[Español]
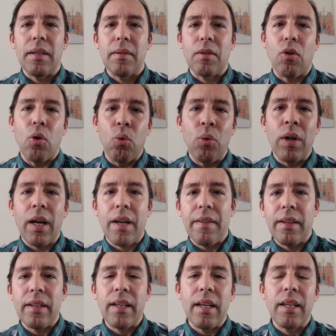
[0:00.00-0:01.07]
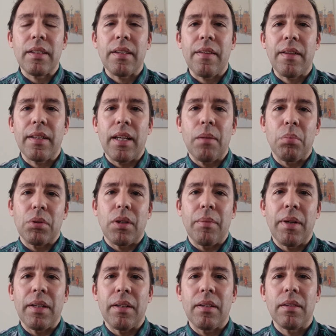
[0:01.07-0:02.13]
columnas dinteles etcétera pues
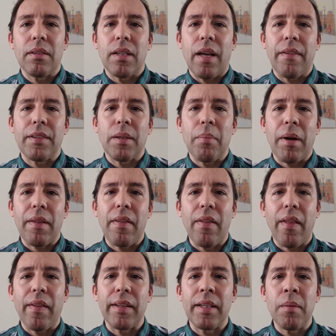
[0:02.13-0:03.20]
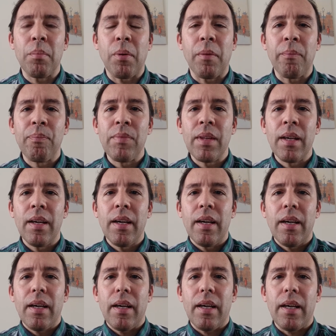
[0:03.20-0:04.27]
habían ya desaparecido hace tiempo
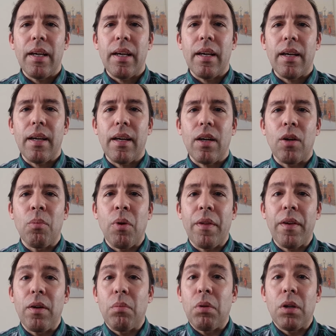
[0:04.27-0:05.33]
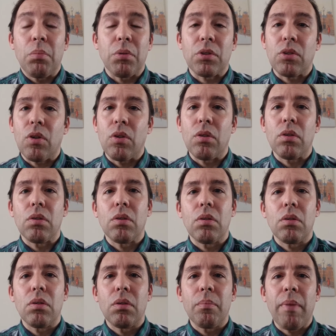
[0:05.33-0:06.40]
eh, como os digo, bueno, pues
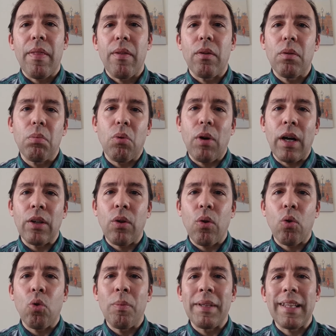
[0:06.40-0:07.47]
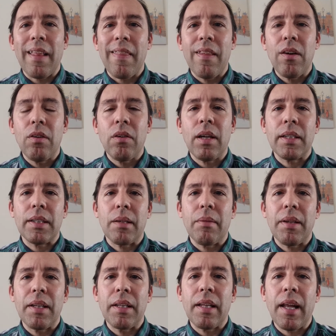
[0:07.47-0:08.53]
todo empezó buscando documentación a
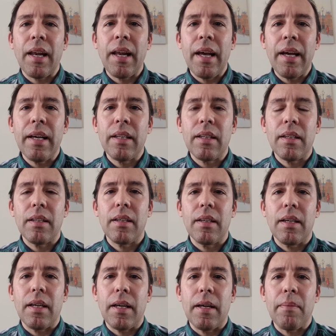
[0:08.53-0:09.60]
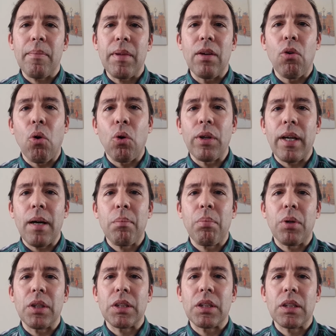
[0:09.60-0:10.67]
través de internet eh, y luego ya,
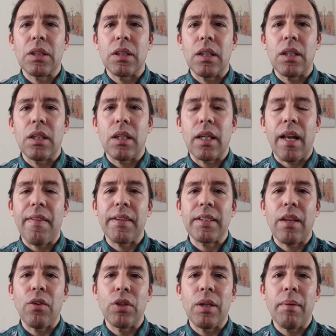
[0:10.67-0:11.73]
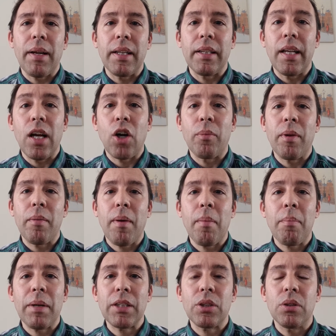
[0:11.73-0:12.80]
pues eh, gracias a doña Valentina Gómez
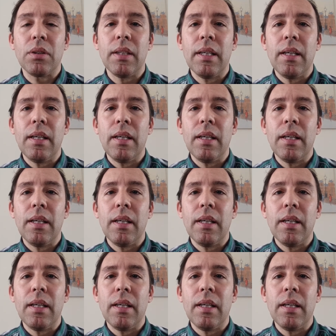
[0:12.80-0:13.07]
Manpaso,